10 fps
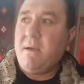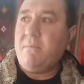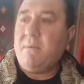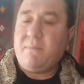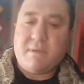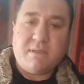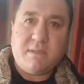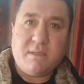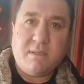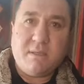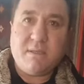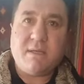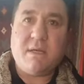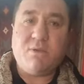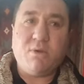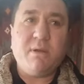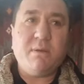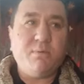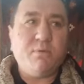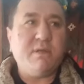Который ну, Ирине Влах будет
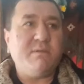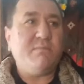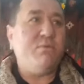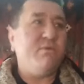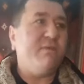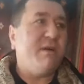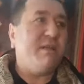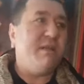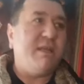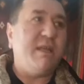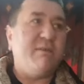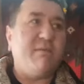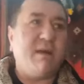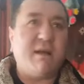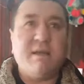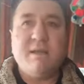выгодно. Будет, будет выгодно Ирине Влах.